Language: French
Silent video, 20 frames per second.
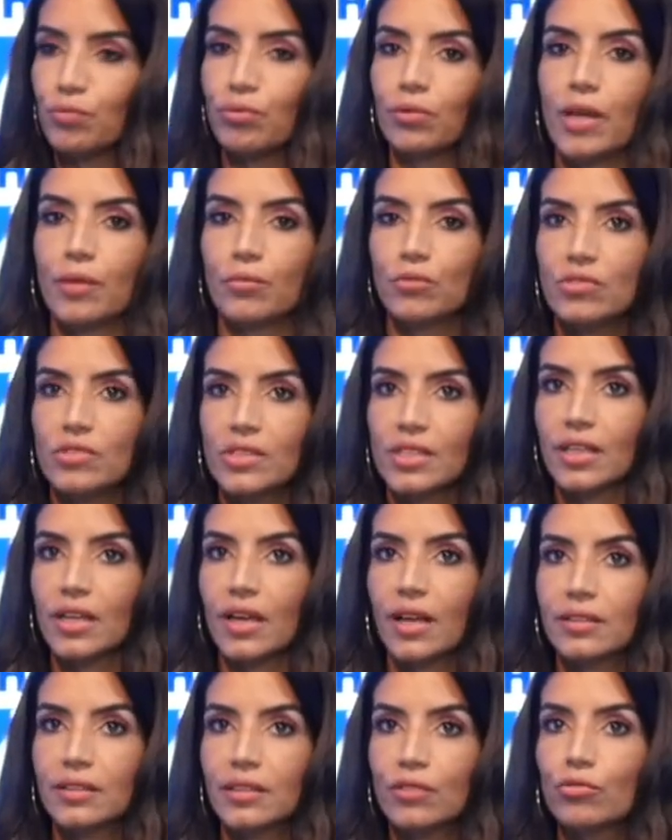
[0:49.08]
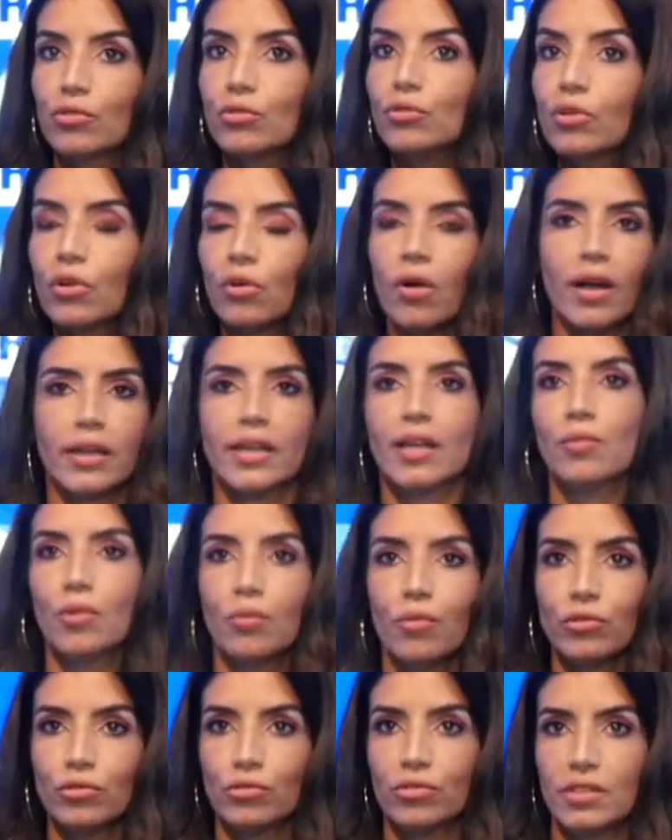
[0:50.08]
la musique, elle t'est venue quand À quel
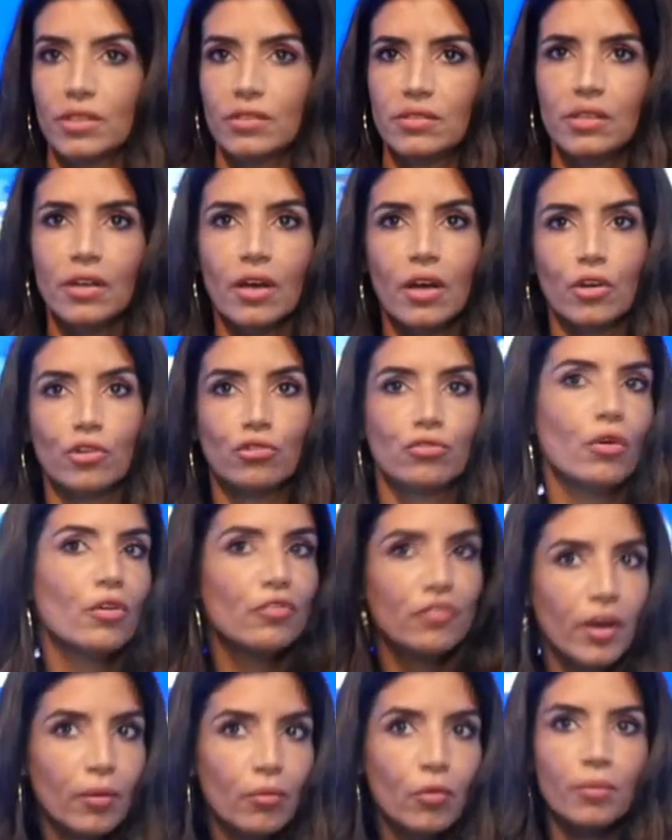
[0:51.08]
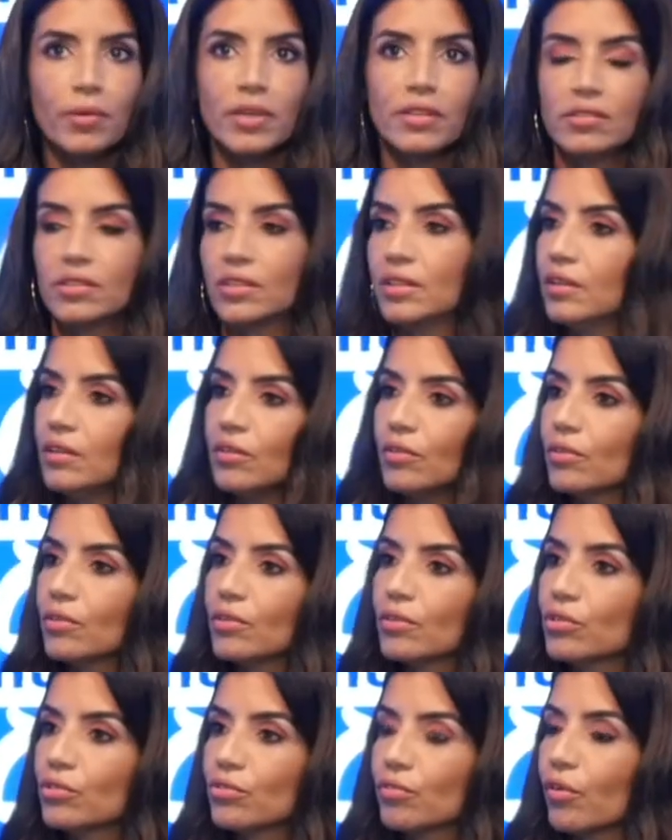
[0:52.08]
moment tu t'es dit, je vais en faire mon métier,
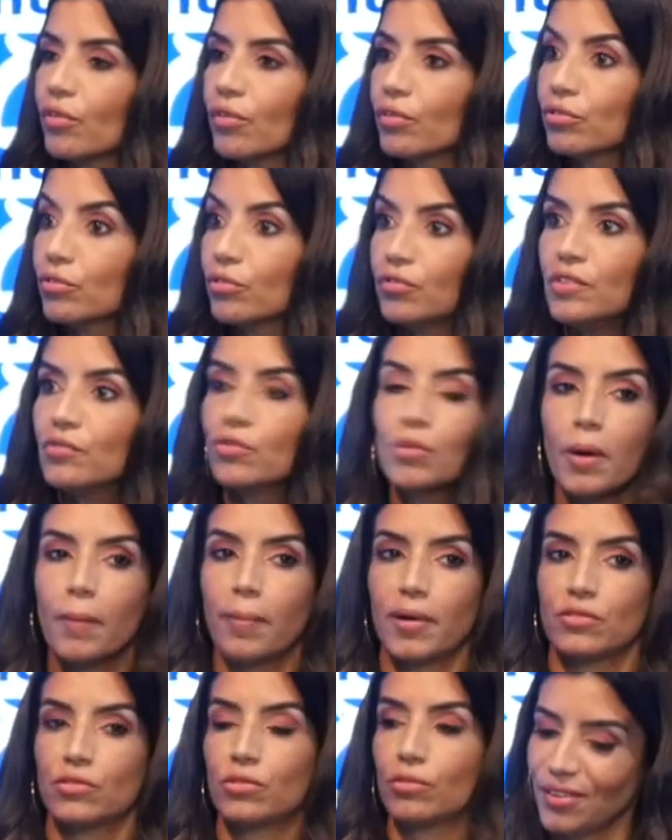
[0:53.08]
euh, je, vais je de ma passion